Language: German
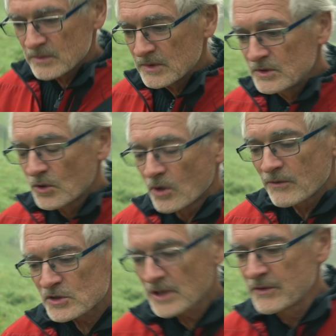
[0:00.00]
Ja,
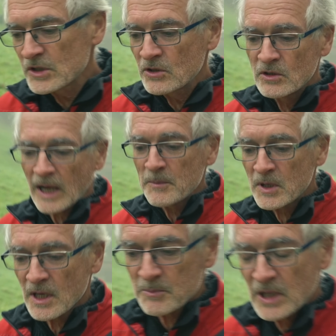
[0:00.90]
was eine gewisse Dynamik
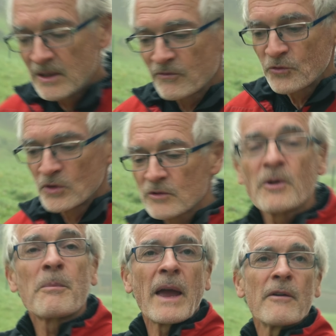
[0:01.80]
gibt, hinführt,
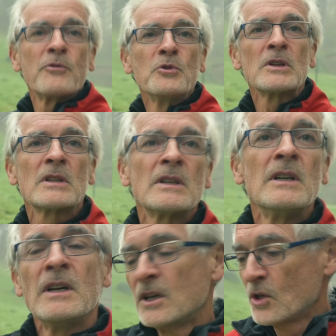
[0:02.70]
vorbeiführt.
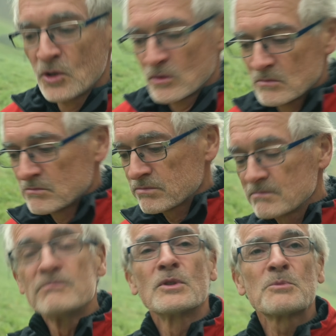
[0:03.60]
Ja.
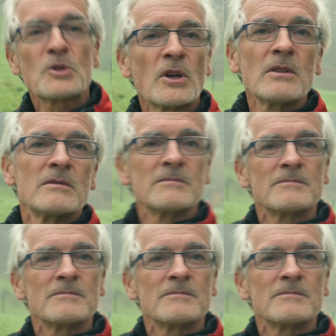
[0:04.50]
Muss man schauen.